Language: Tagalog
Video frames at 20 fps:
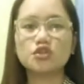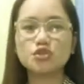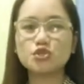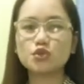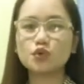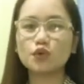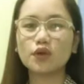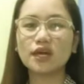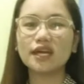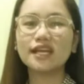
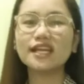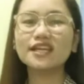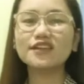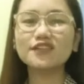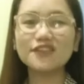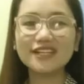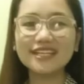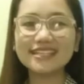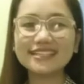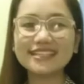So,
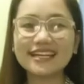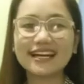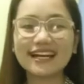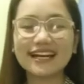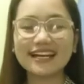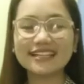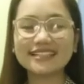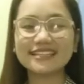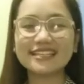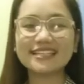kailan ulit ang
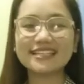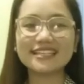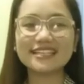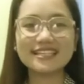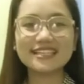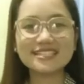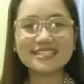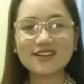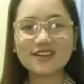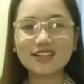ating
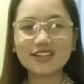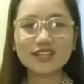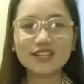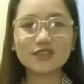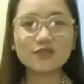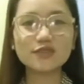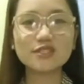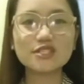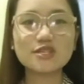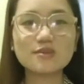Kids
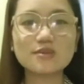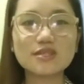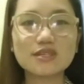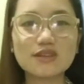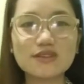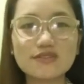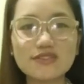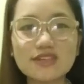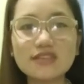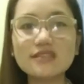Online Worship
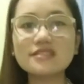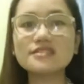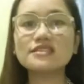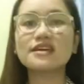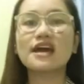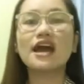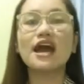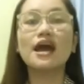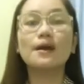Service?